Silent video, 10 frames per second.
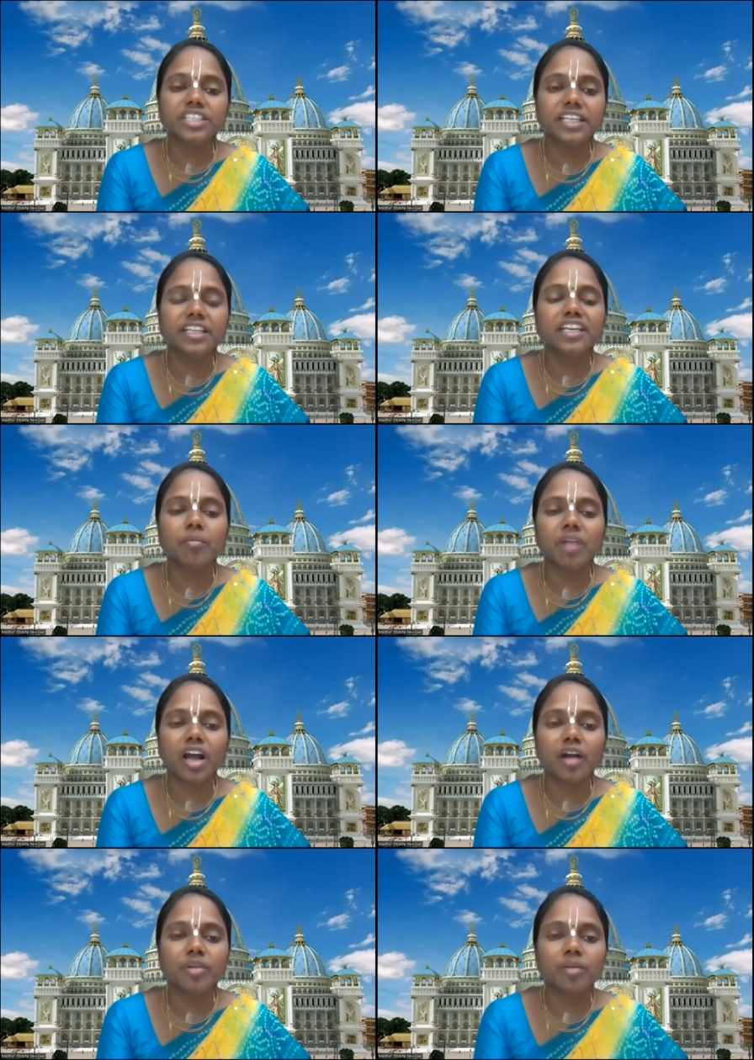చైతన్య
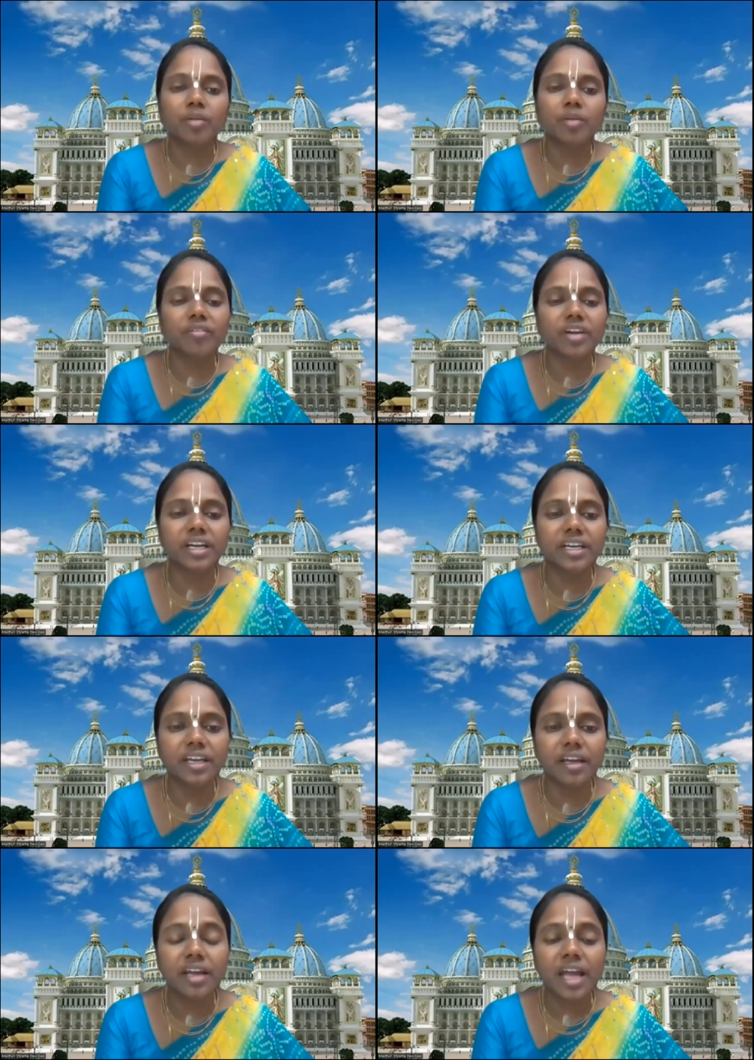మహాప్రభు ఎవరంటే
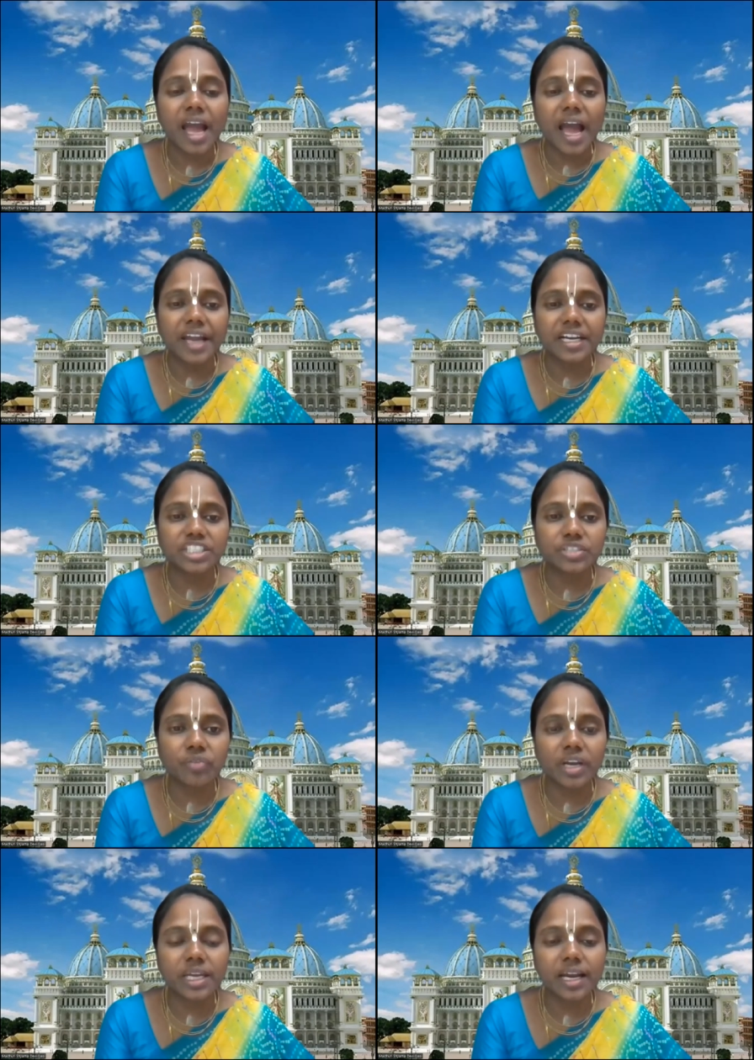ఆయన
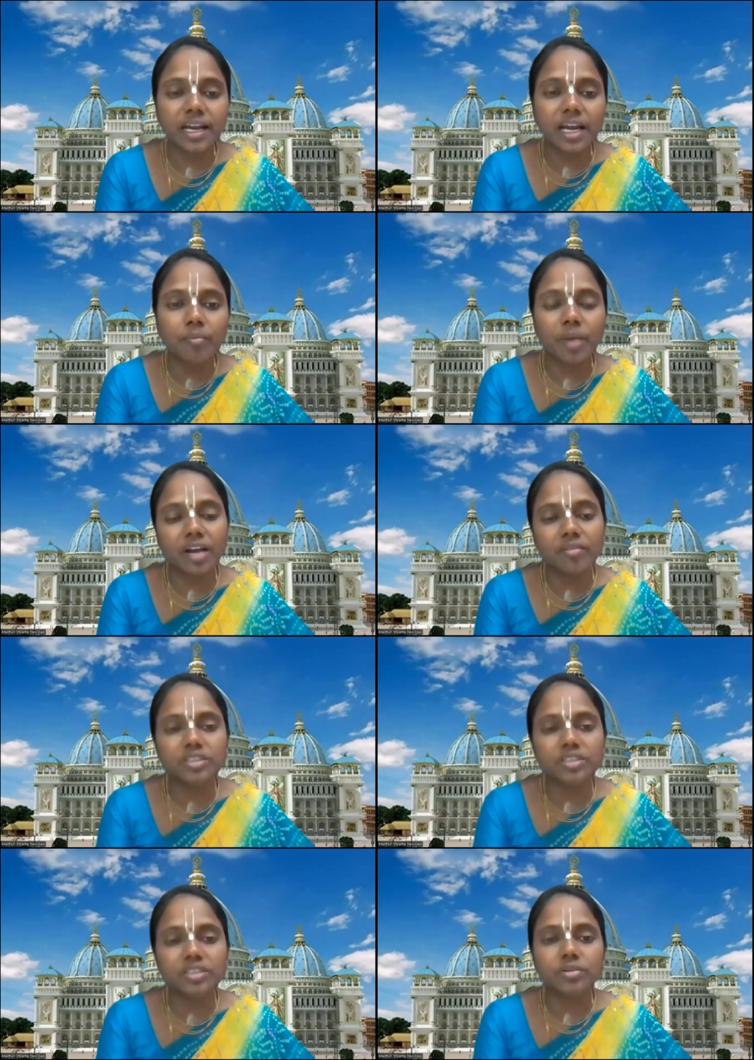స్వయంగా
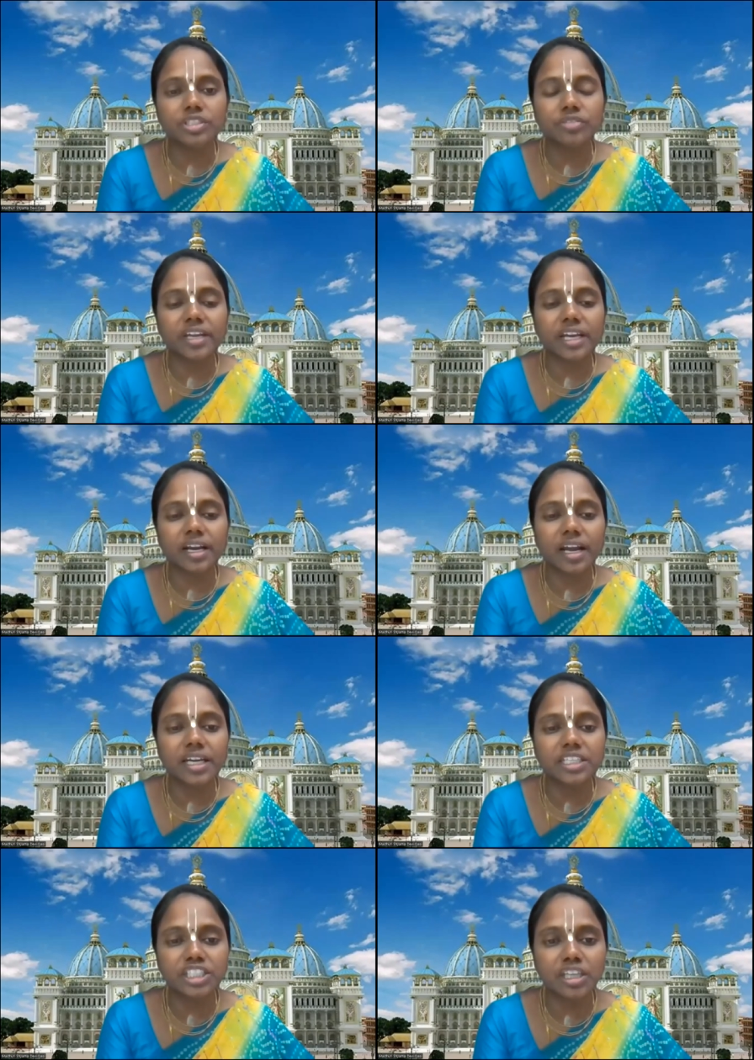భగవంతుడు స్వయంగా
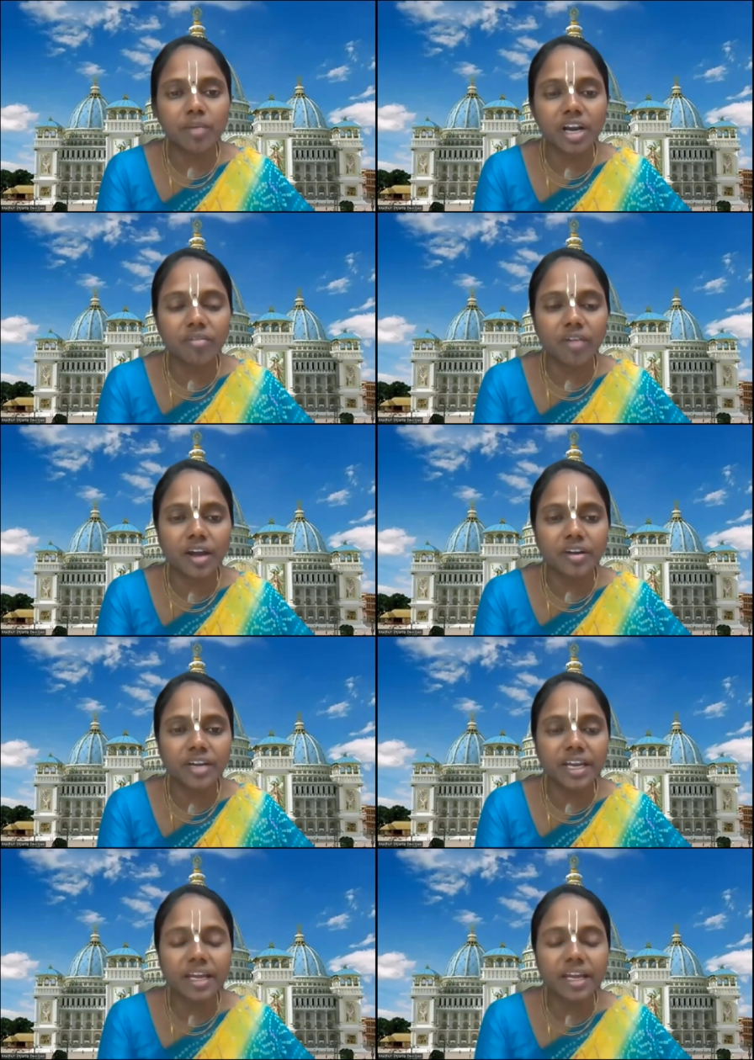కృష్ణ భగవానుడే